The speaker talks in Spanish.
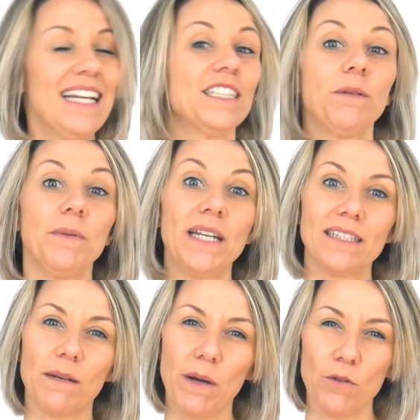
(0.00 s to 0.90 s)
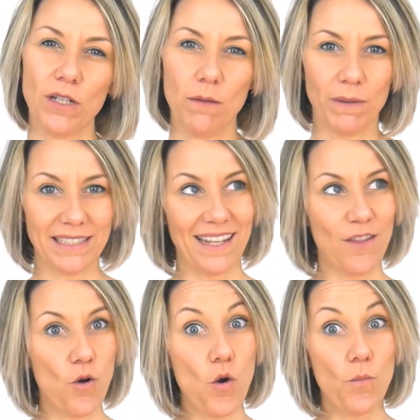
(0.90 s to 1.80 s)
es vivir atrapado en el
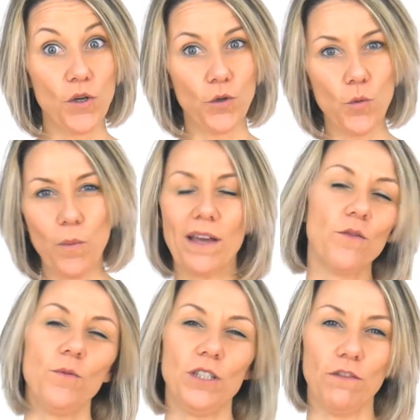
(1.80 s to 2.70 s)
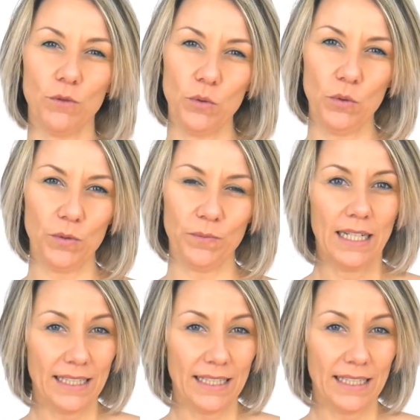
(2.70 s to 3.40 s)
pasado o preocupado por el futuro.